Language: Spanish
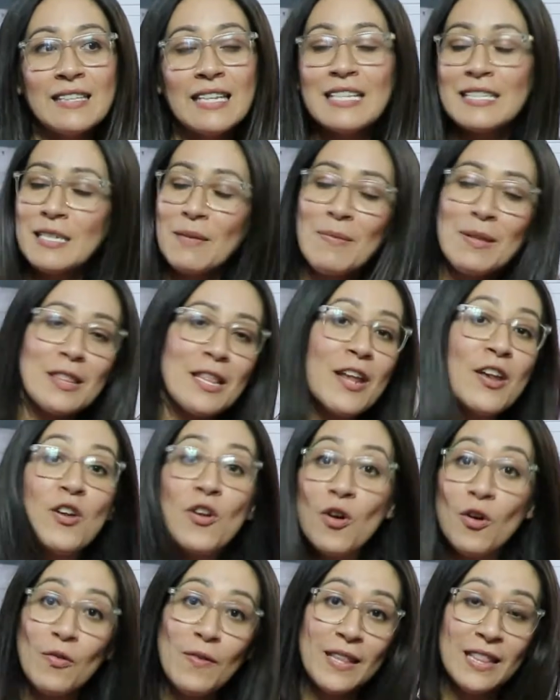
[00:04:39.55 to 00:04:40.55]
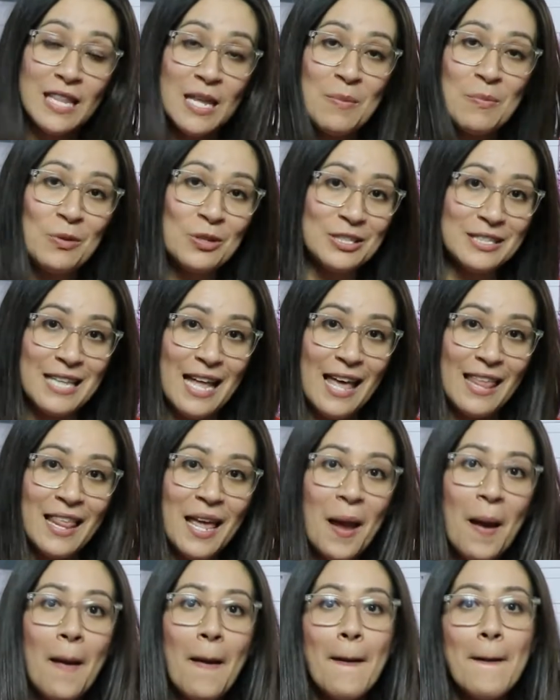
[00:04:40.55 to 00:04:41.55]
tristemente, no vendimos
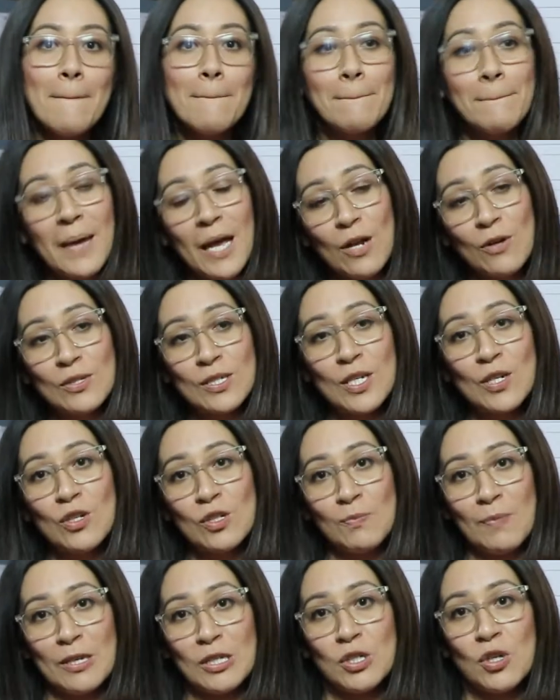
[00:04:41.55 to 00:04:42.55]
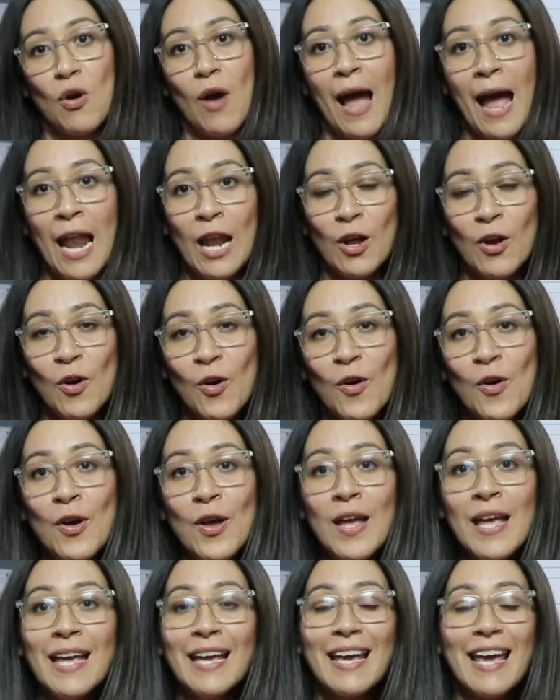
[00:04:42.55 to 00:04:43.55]
nada, pero sí nos pasó algo
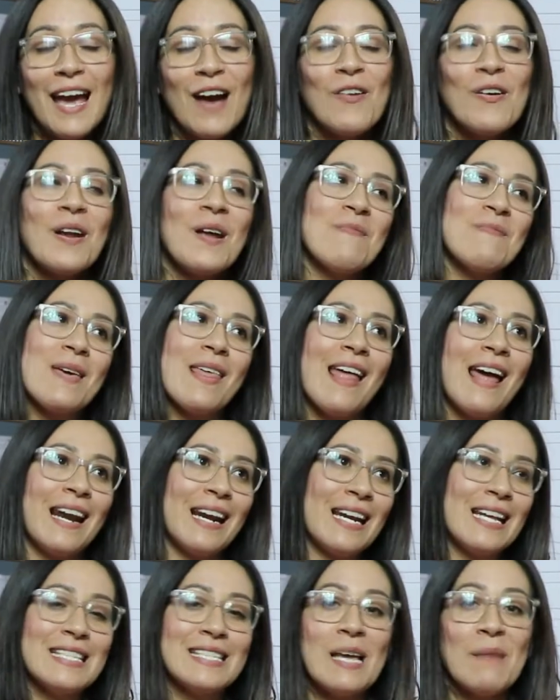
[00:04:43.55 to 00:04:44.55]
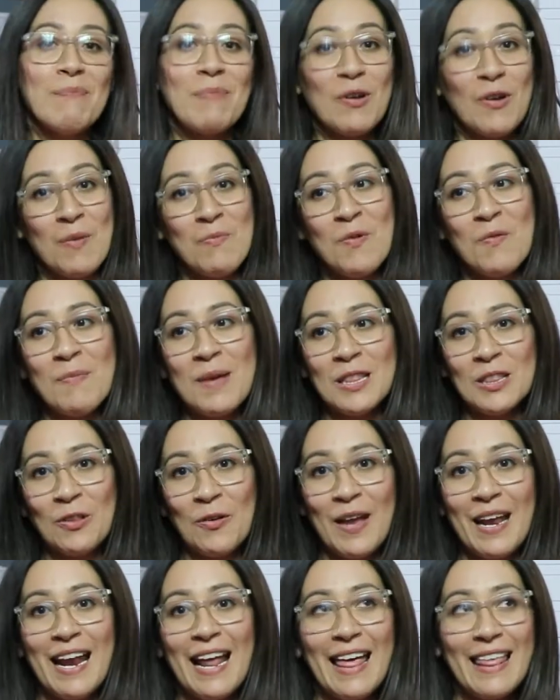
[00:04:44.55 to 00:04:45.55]
que ahora me da risa, pero al
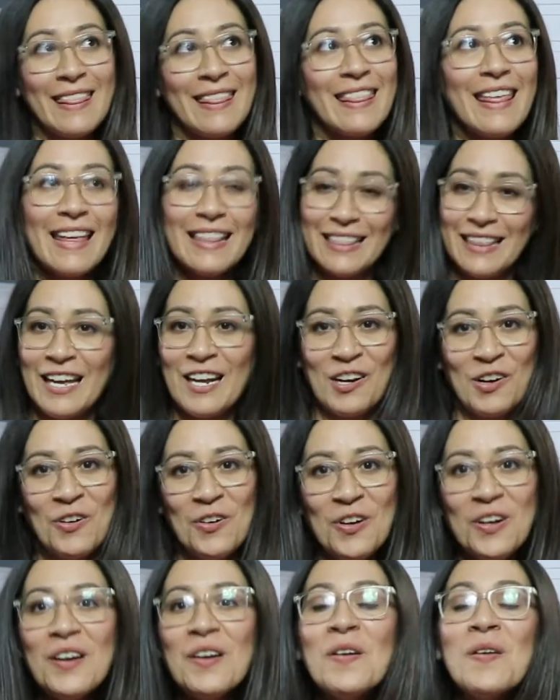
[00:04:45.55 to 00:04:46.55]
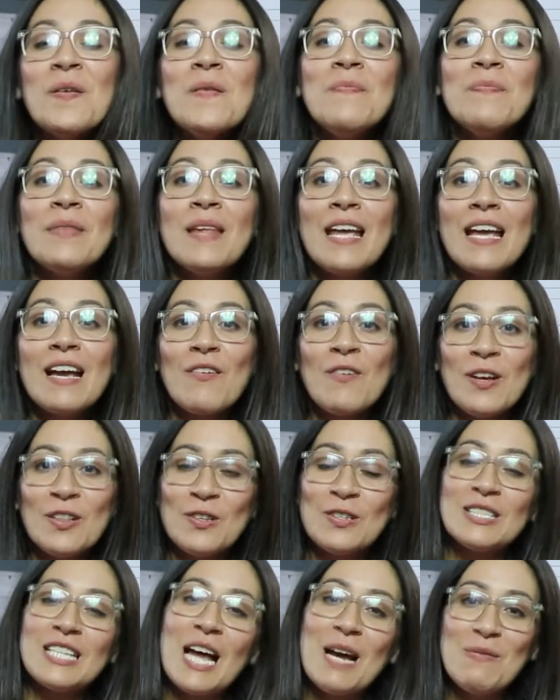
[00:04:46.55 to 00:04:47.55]
momento era de terror.
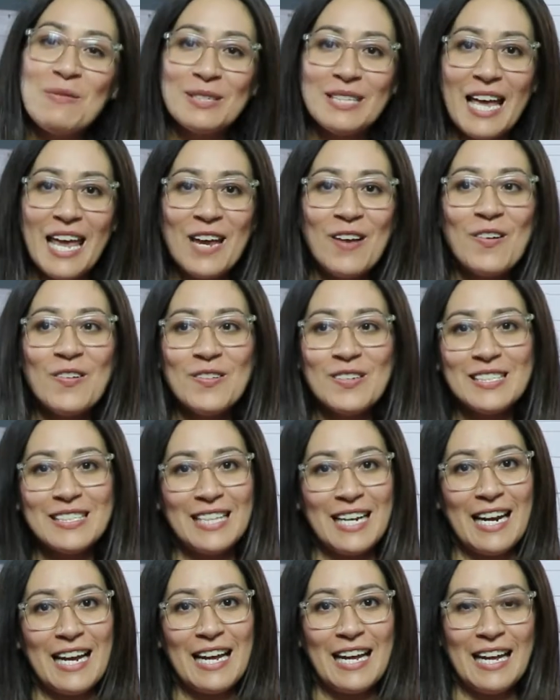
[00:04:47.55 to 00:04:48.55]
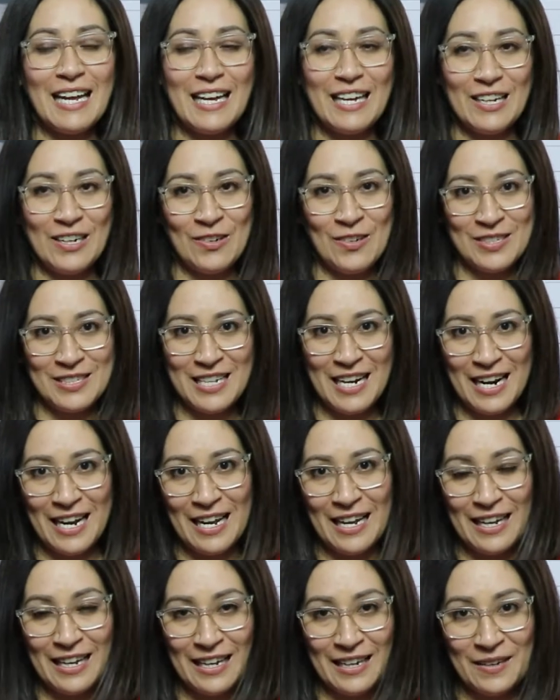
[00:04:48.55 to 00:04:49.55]
Cuando estábamos ahí con nuestra,
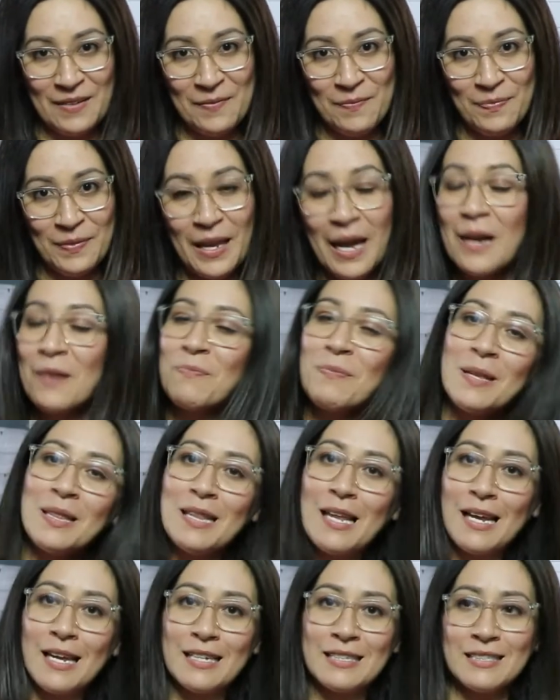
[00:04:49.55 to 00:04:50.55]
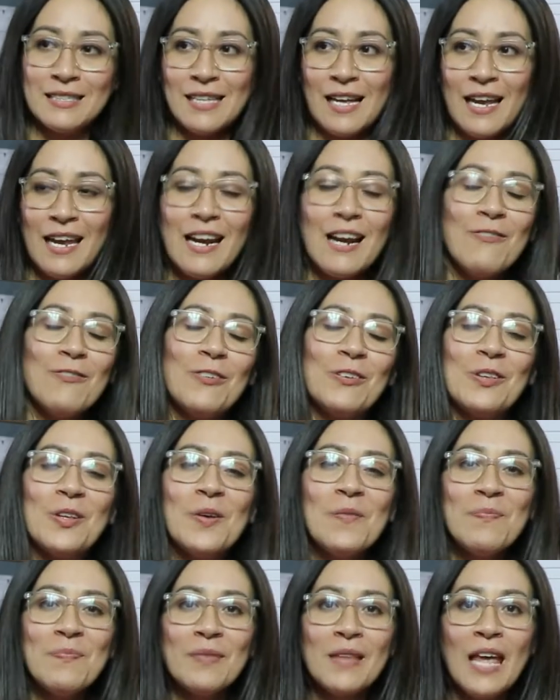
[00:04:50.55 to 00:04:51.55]
nuestra carpita que está ahí en la
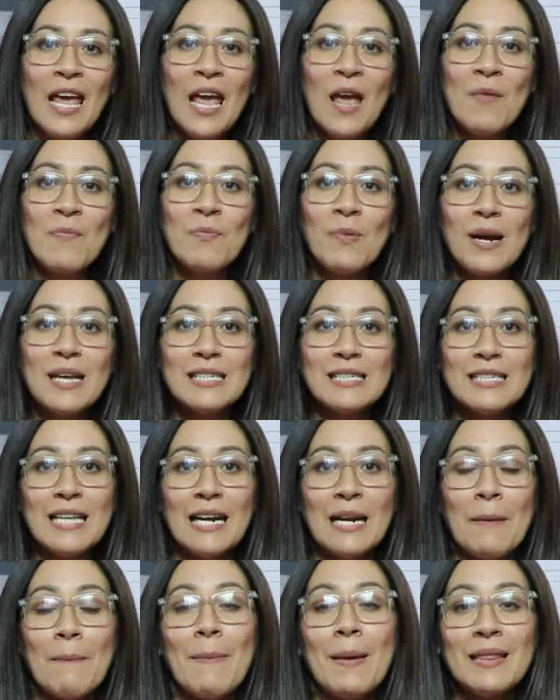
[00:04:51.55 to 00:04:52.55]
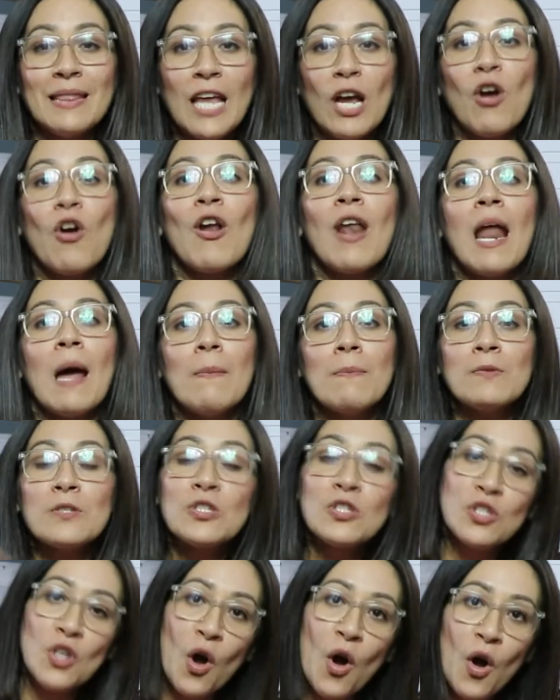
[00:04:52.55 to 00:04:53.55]
foto, pues de repente
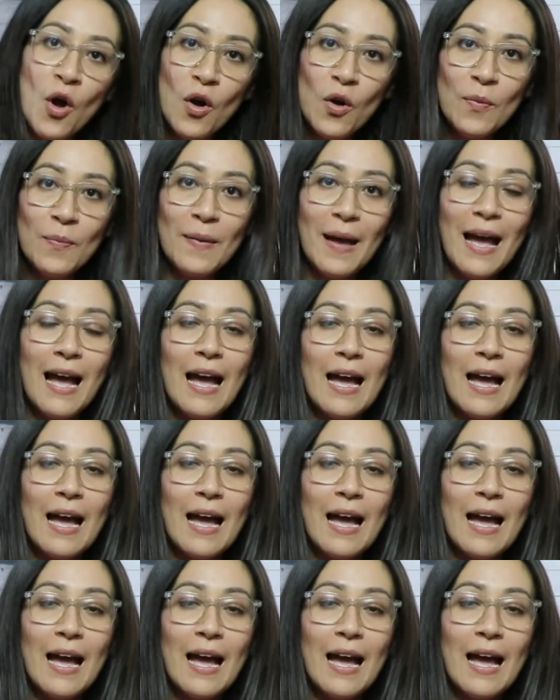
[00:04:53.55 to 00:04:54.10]
colapsó,